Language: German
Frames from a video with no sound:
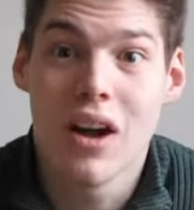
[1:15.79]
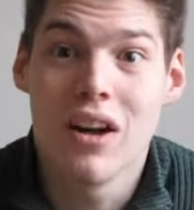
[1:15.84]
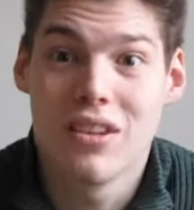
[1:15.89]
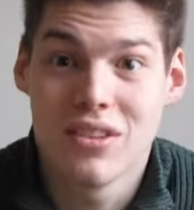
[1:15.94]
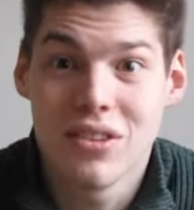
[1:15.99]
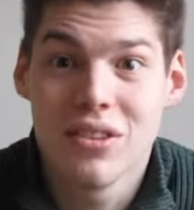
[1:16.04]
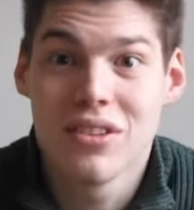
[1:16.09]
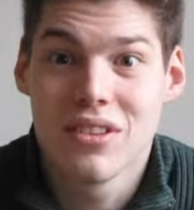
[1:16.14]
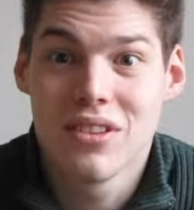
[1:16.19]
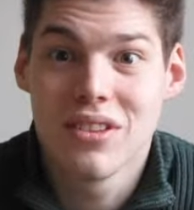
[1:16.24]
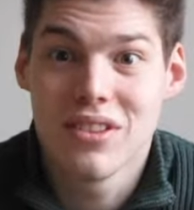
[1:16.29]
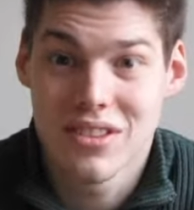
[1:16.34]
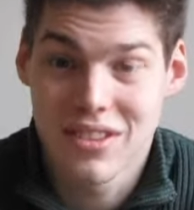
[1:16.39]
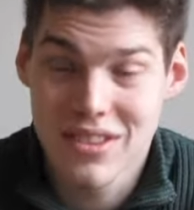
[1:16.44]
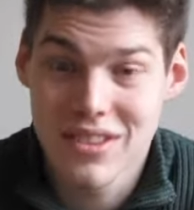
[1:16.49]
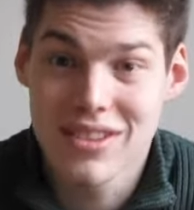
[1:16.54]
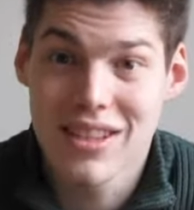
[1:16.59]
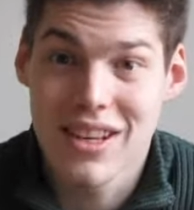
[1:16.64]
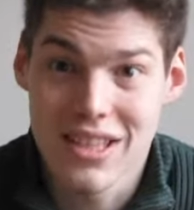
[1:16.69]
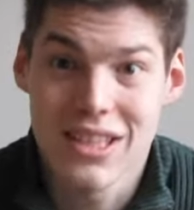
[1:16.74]
Also
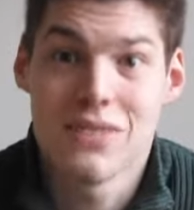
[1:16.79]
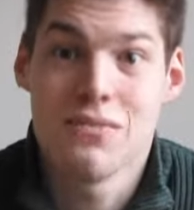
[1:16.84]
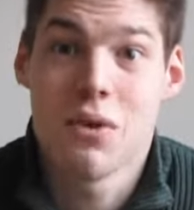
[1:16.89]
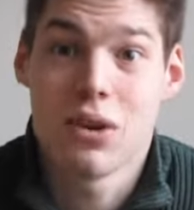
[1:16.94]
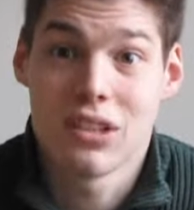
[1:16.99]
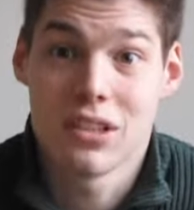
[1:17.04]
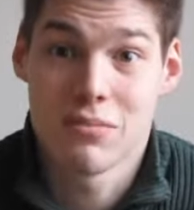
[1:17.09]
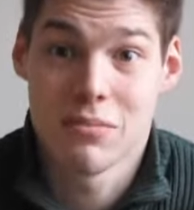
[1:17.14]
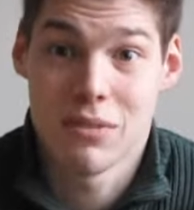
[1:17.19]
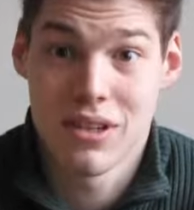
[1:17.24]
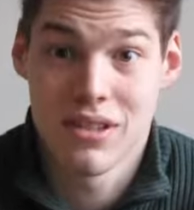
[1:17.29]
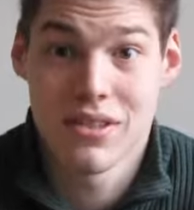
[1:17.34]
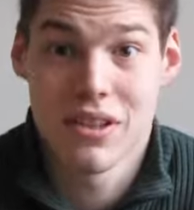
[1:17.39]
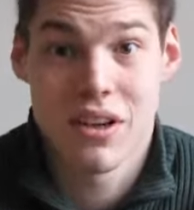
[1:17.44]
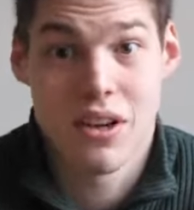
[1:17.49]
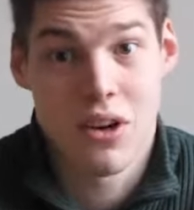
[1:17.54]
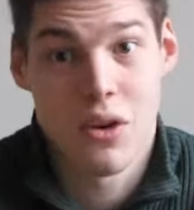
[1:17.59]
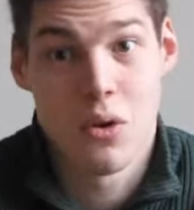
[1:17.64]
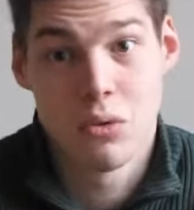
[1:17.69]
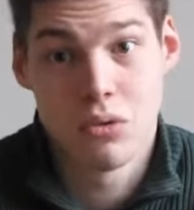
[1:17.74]
das ganze Wort ist mal sehr
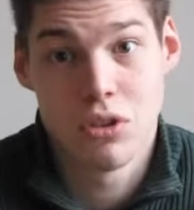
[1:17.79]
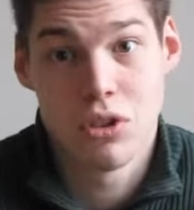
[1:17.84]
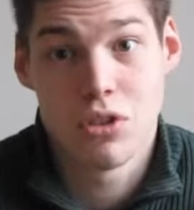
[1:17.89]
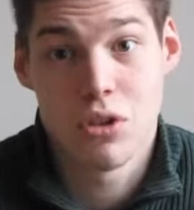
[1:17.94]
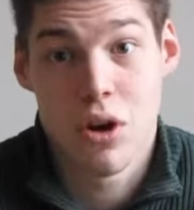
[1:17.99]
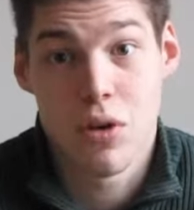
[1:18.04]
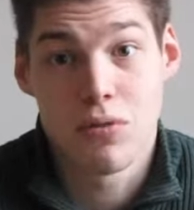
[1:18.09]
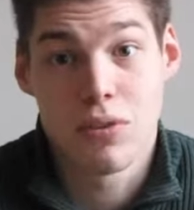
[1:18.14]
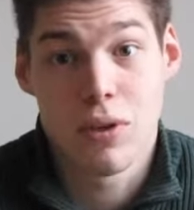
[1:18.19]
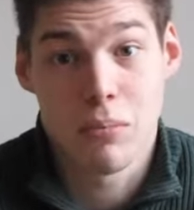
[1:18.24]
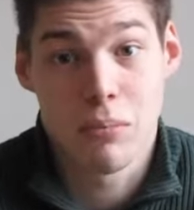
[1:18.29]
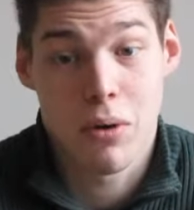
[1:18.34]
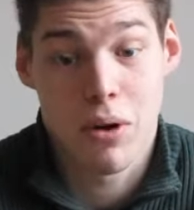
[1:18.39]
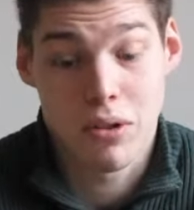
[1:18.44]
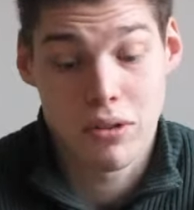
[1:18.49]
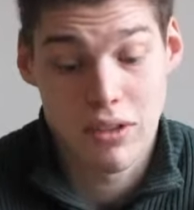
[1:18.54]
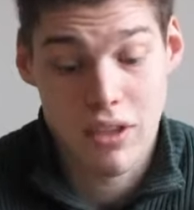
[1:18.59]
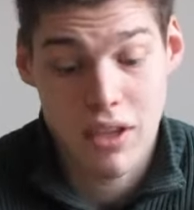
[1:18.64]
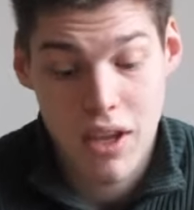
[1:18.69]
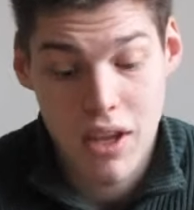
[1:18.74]
chaotisch
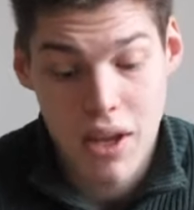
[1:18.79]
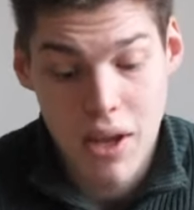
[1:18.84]
aufgebaut.